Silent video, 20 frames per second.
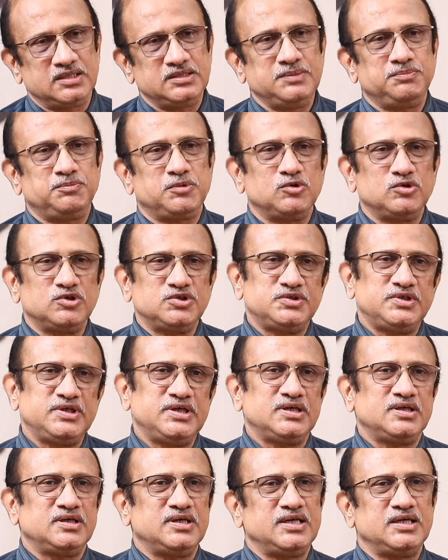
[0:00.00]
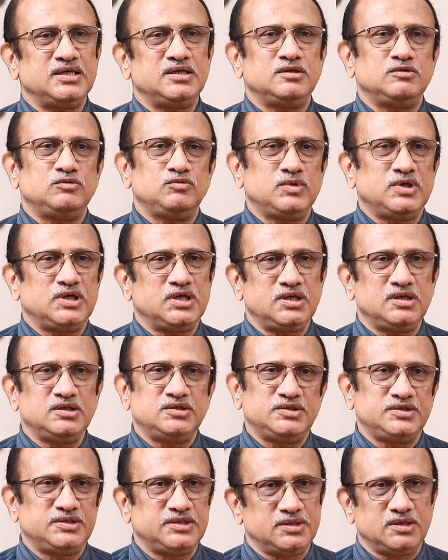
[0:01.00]
అది ప్రోస్టేట్ గ్లాండ్ ద్వారా
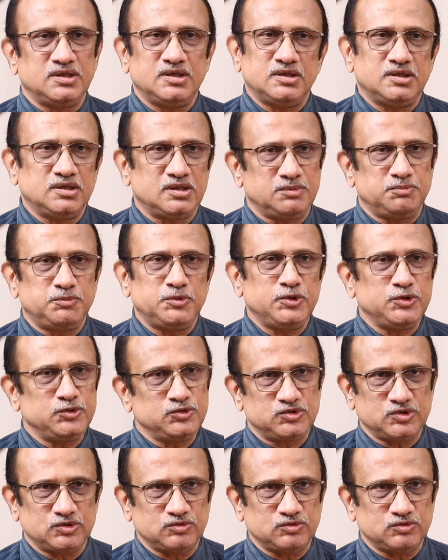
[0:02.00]
ప్రొడ్యూస్